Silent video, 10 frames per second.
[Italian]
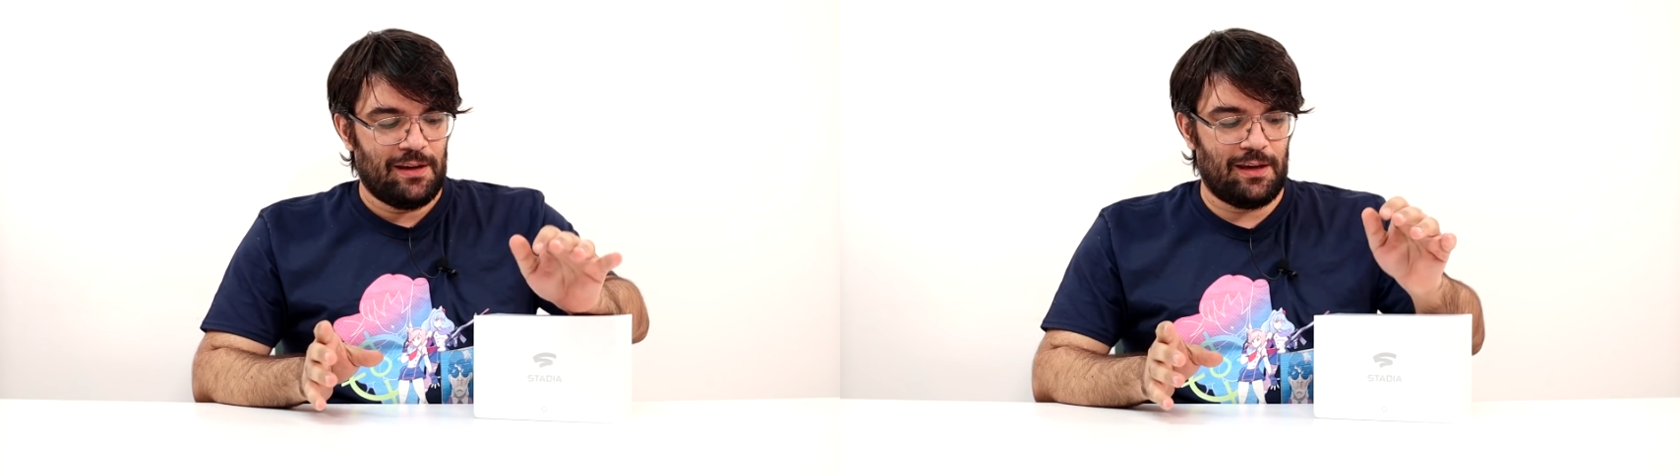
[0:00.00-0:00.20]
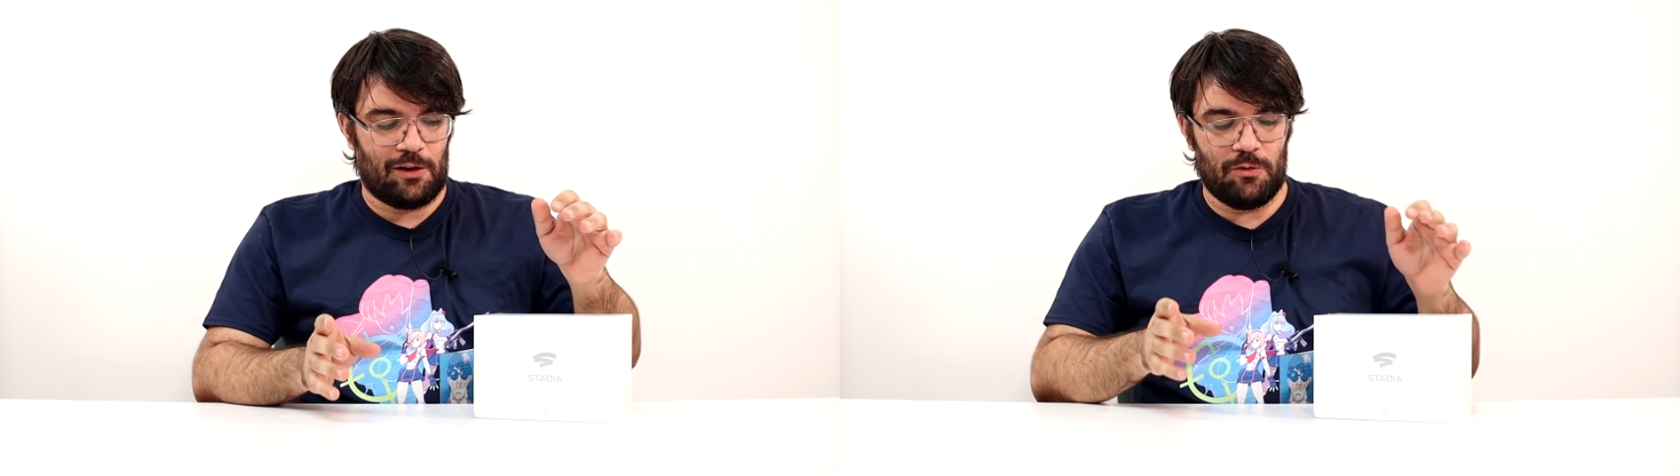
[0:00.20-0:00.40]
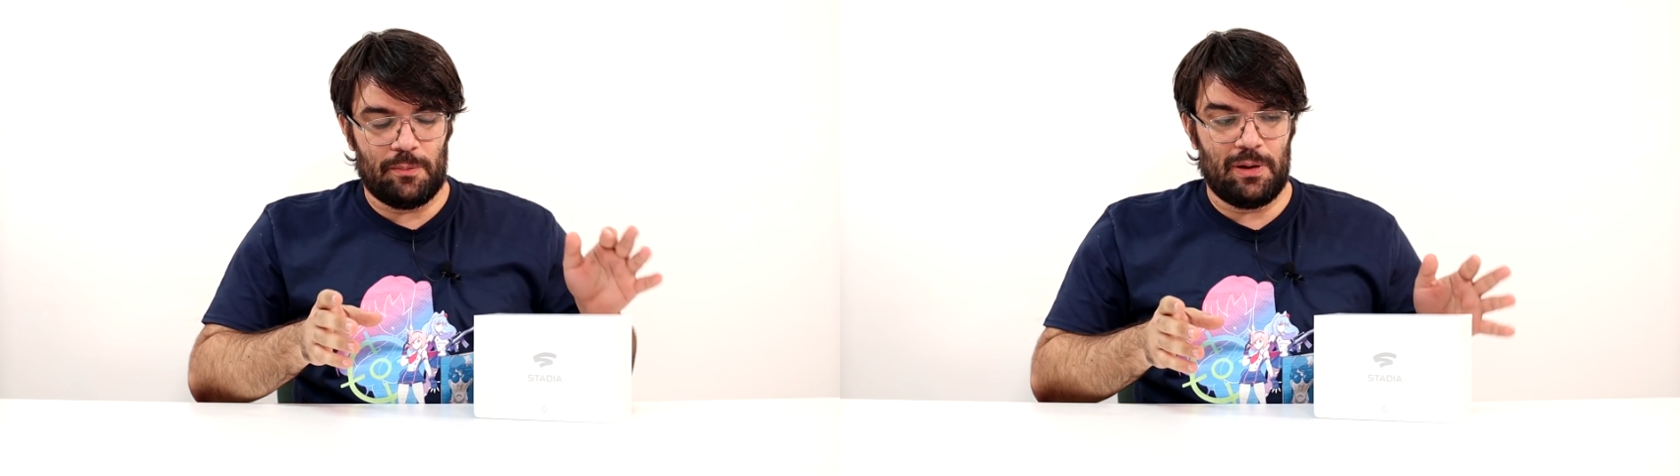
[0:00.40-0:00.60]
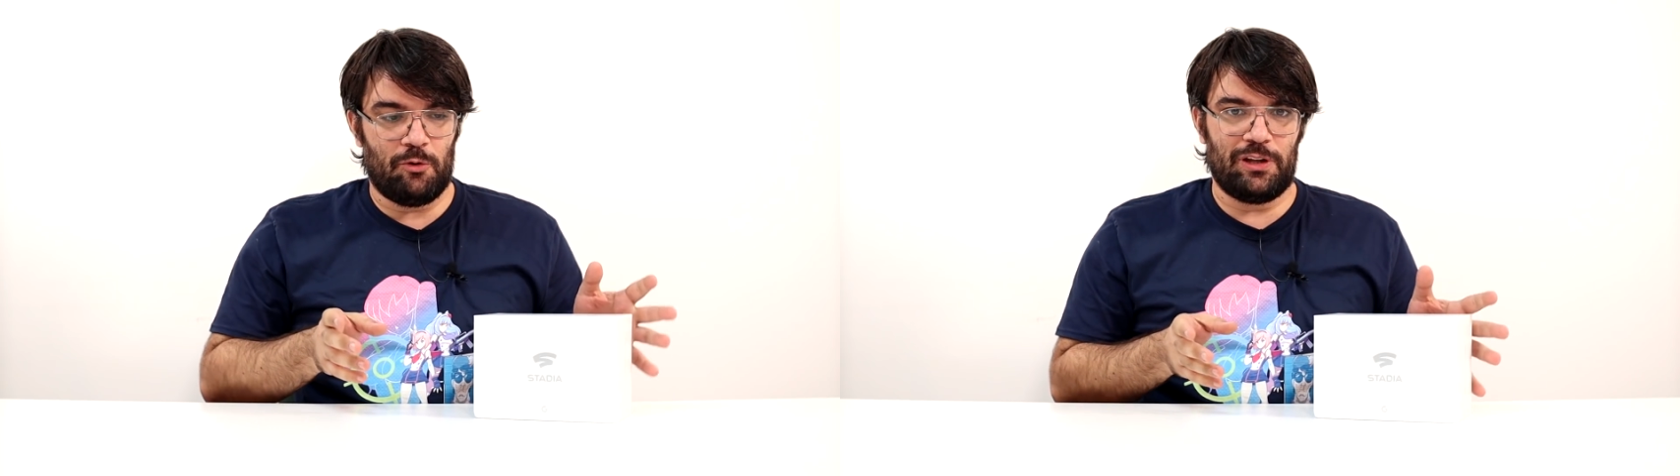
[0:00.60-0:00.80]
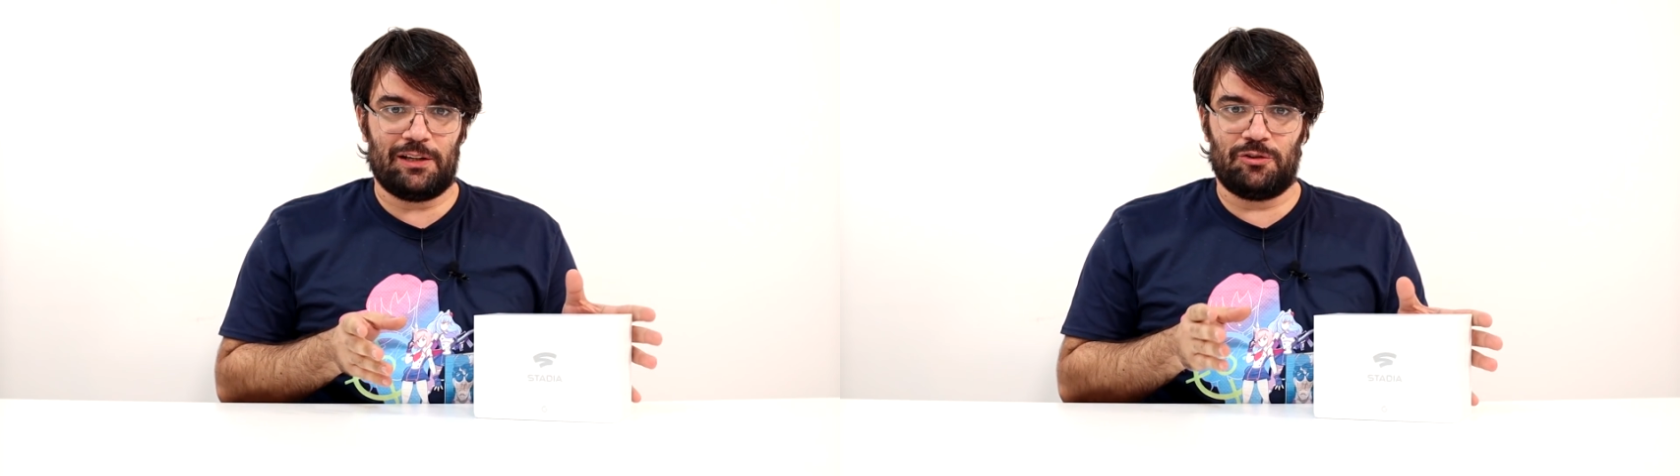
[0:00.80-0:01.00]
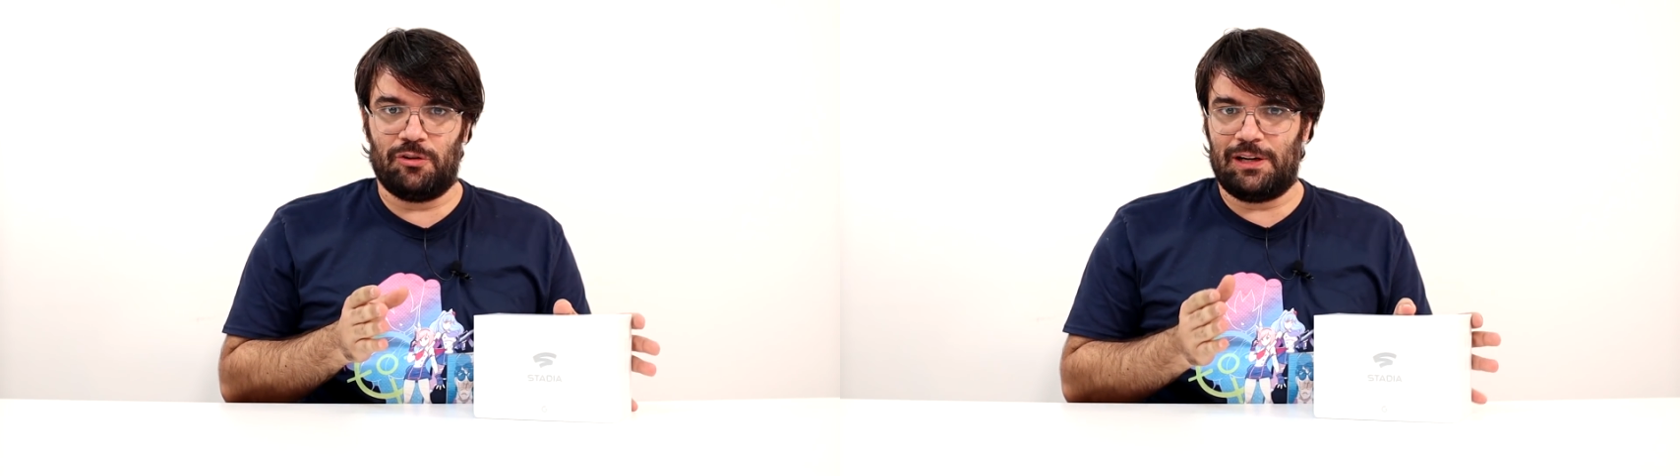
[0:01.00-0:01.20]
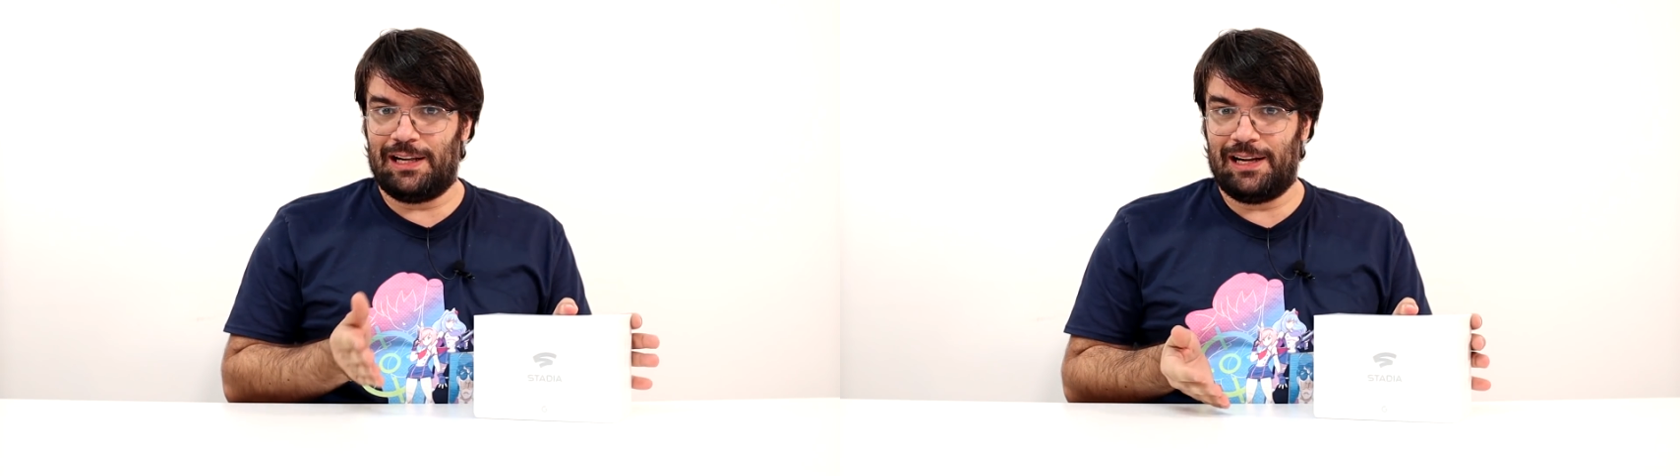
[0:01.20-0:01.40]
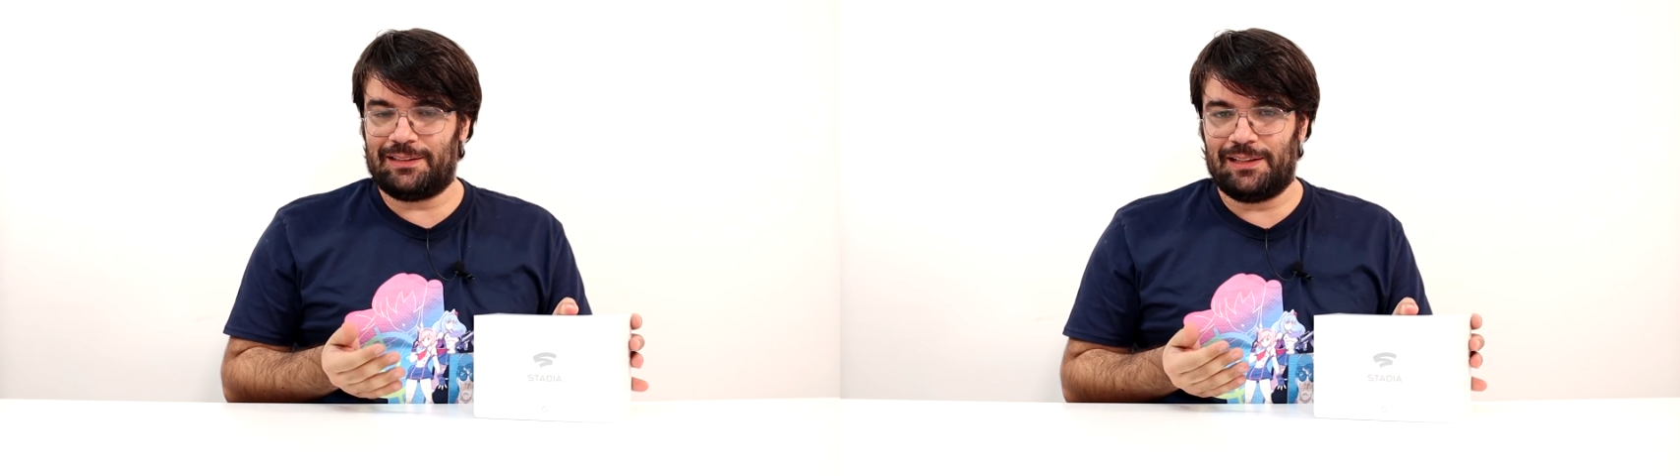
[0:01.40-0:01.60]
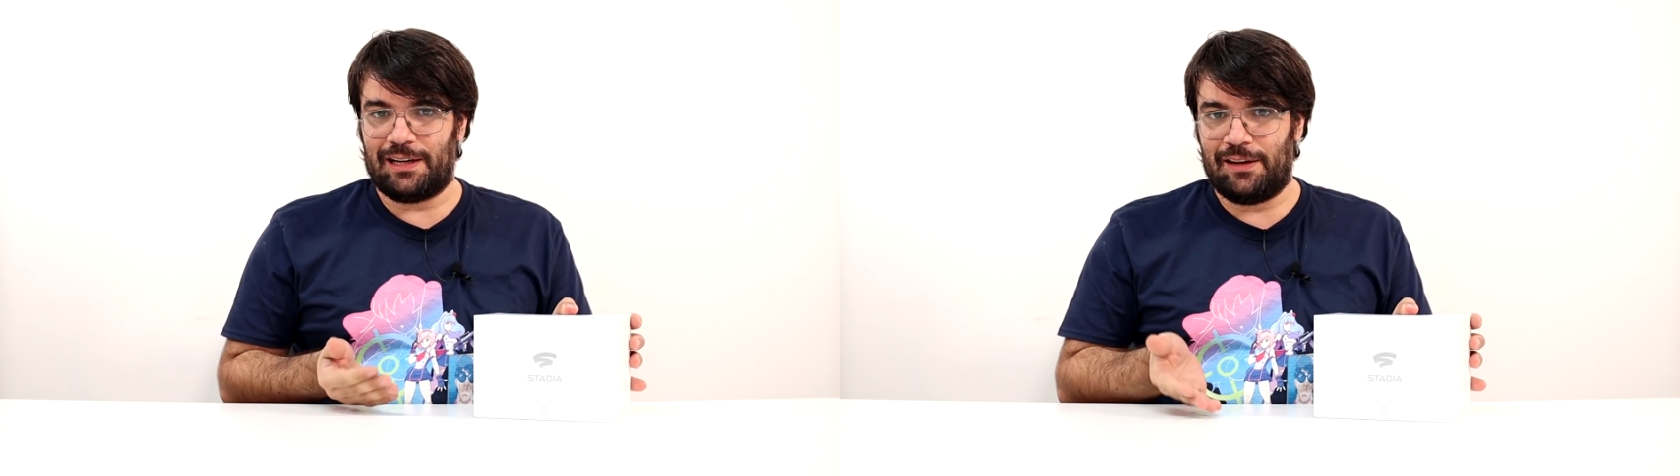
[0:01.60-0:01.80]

e come abbiamo detto nella lettera